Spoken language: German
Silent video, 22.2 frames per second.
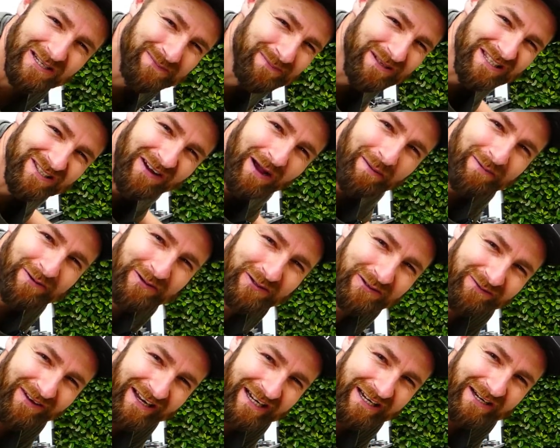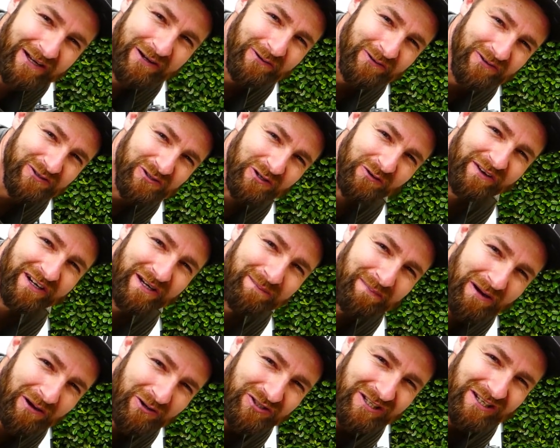Er ist mit zwei Minuten weg und schon wird die
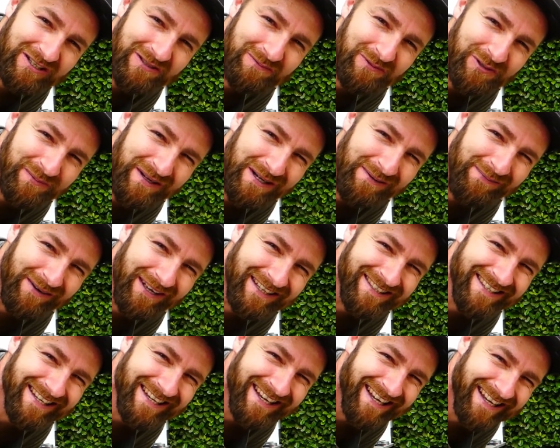Baustelle zum Spielplatz.